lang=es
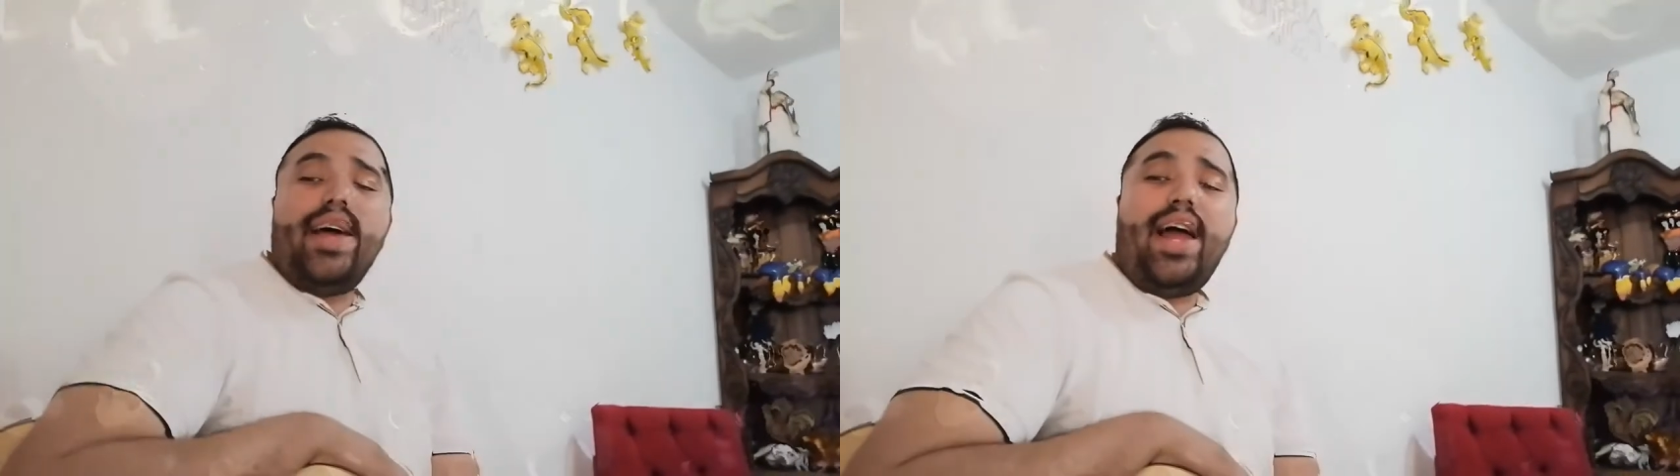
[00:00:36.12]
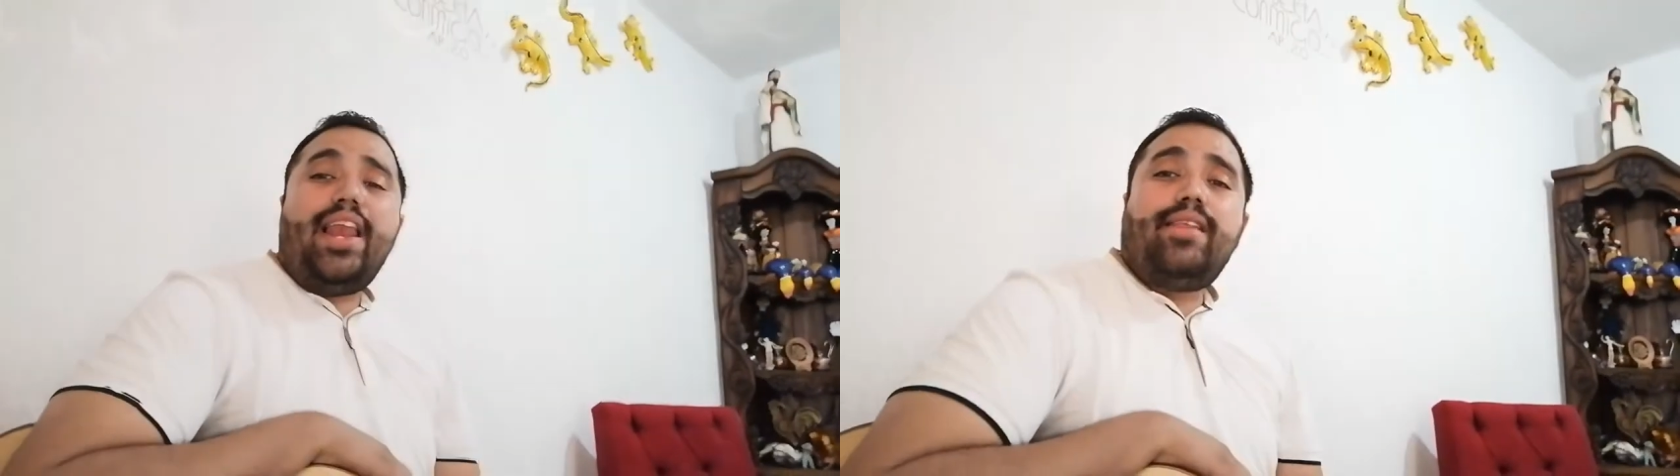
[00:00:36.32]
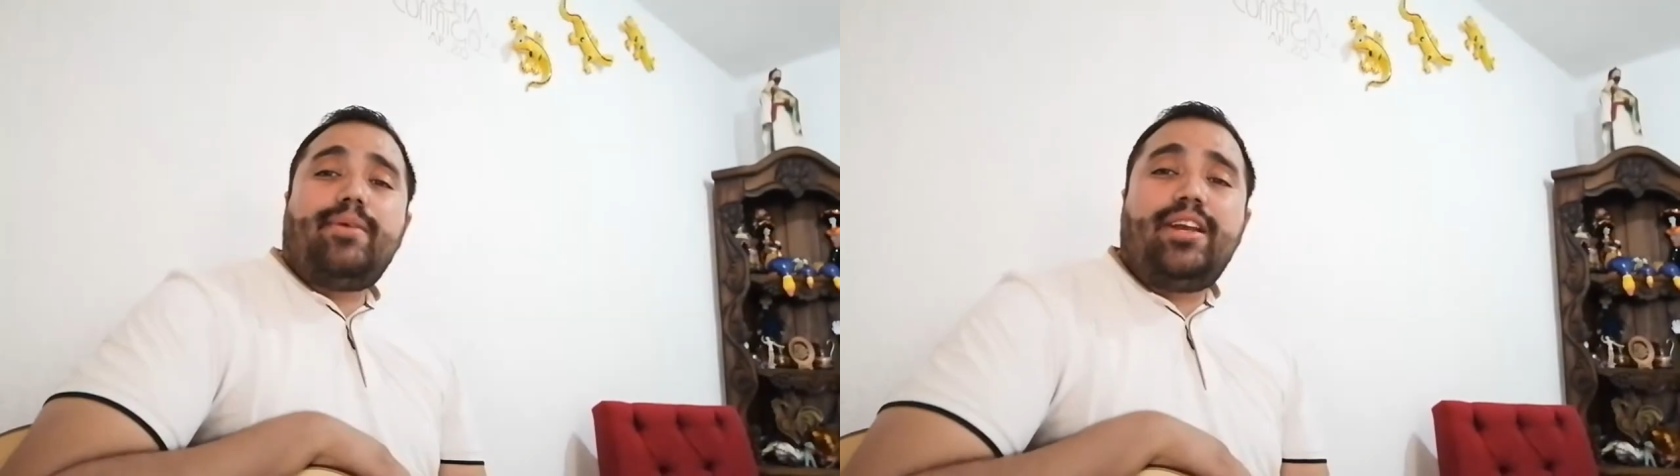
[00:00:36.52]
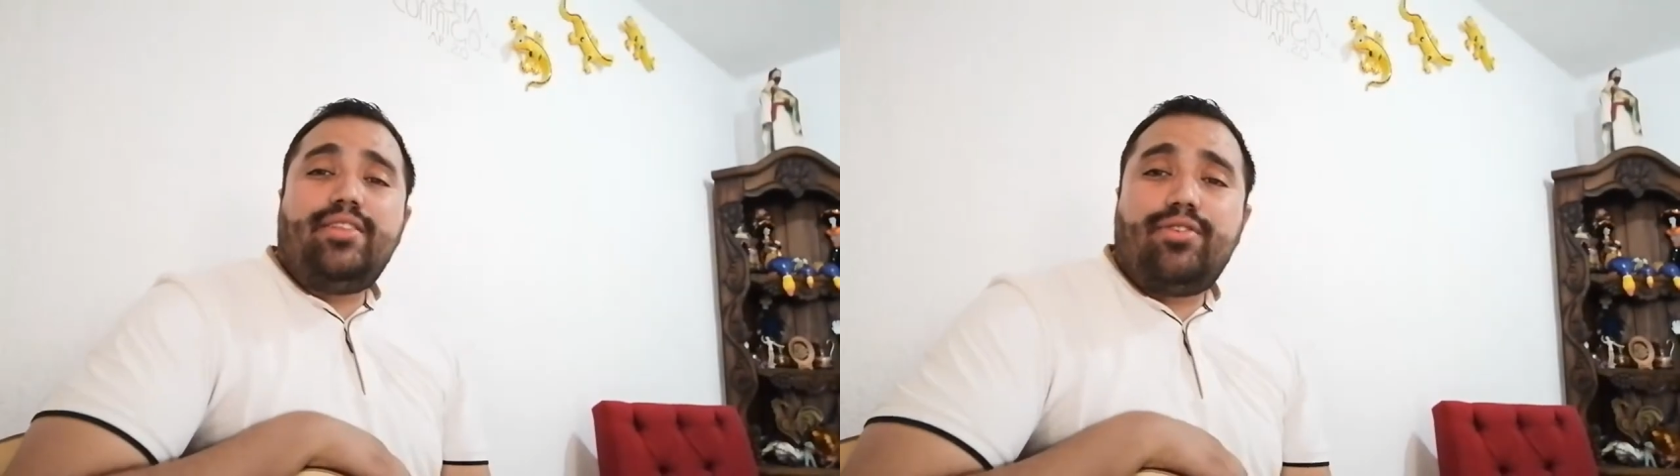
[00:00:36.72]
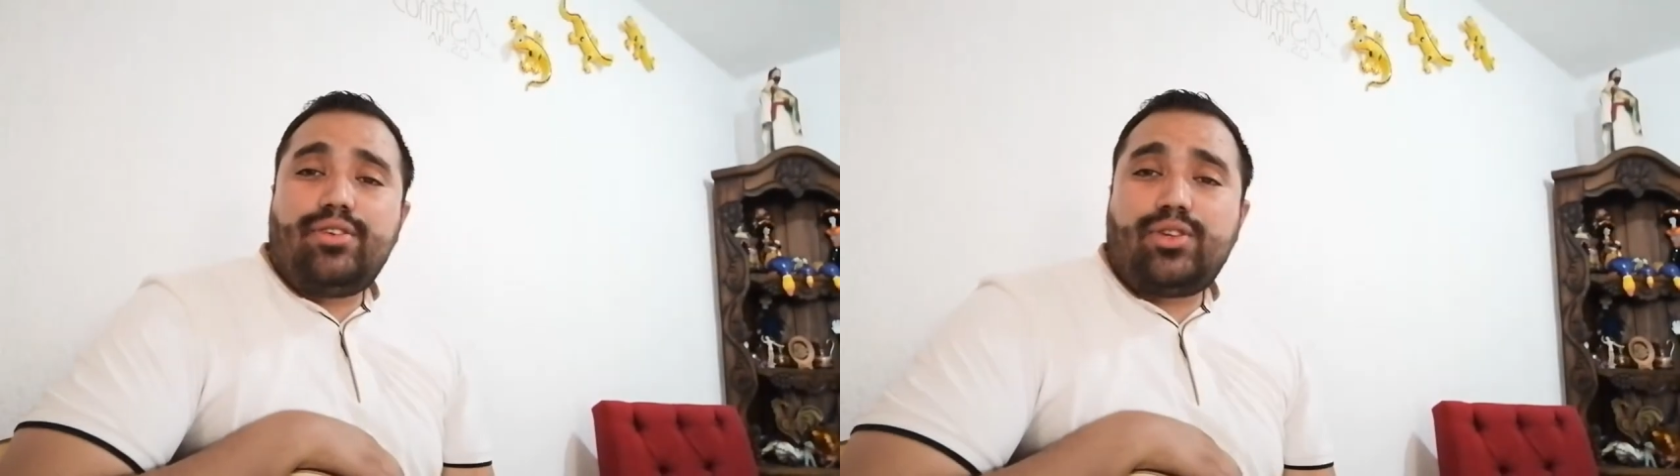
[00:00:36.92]
tal,
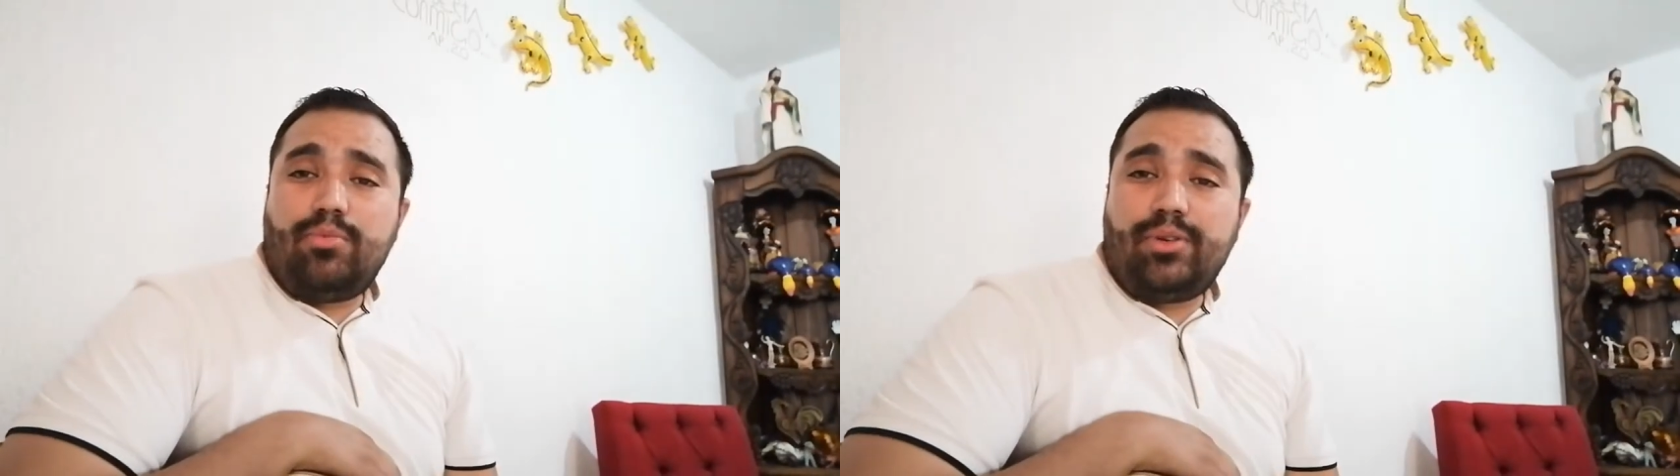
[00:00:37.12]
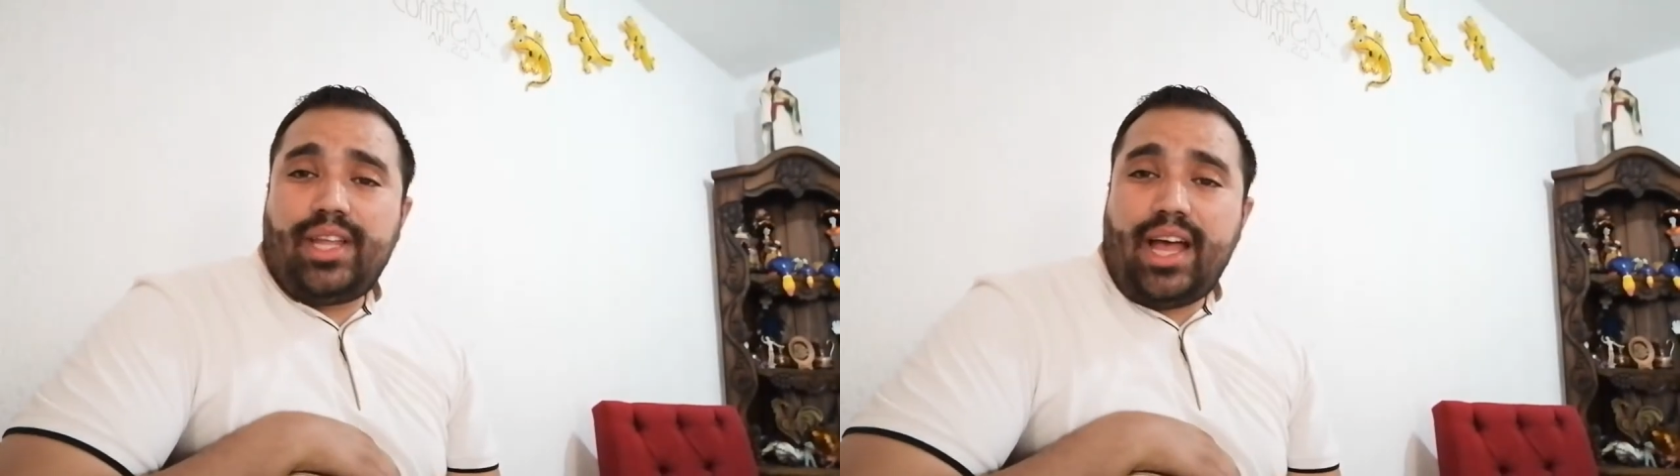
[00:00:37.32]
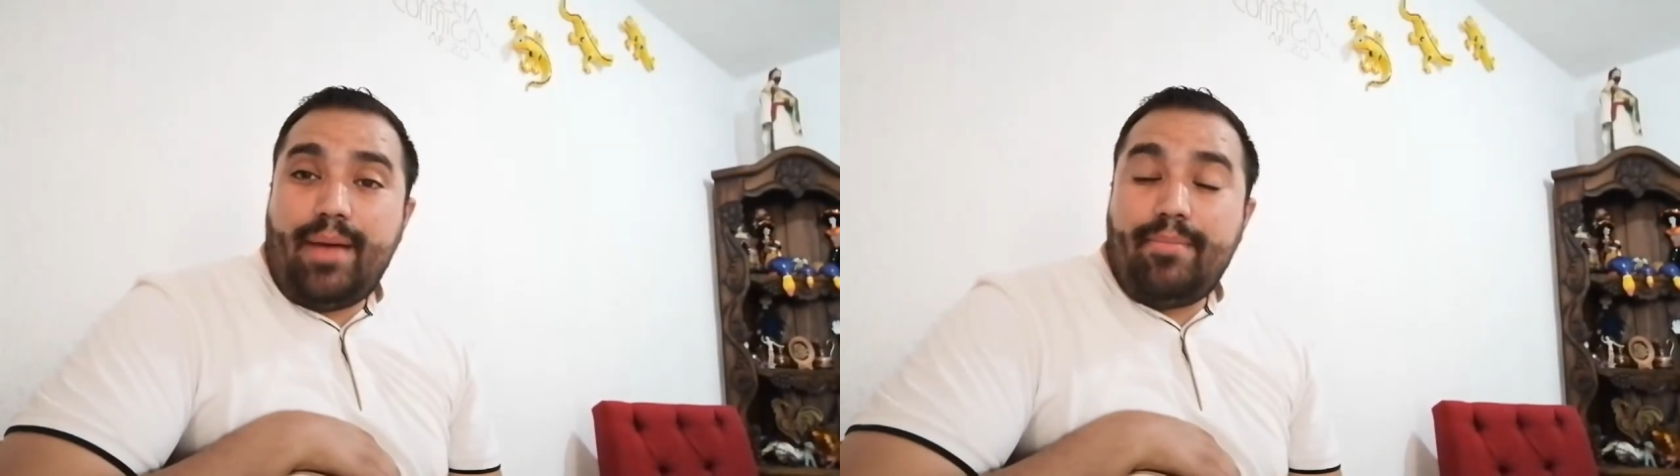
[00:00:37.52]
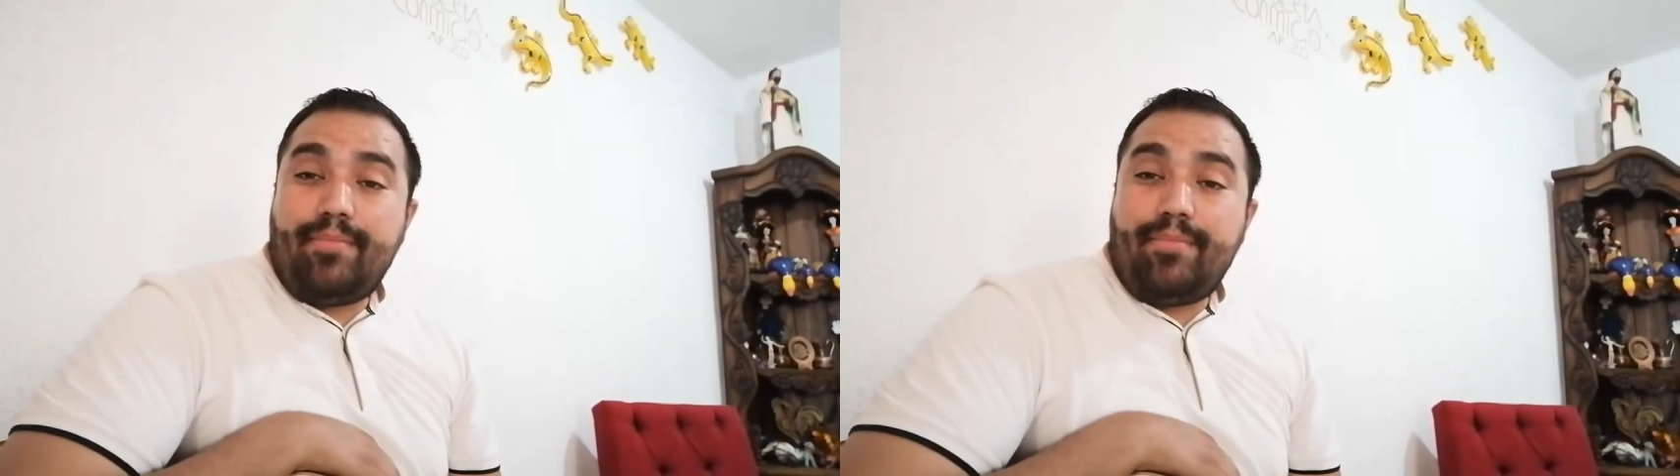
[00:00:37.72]
hermanitos? ¿Cómo están?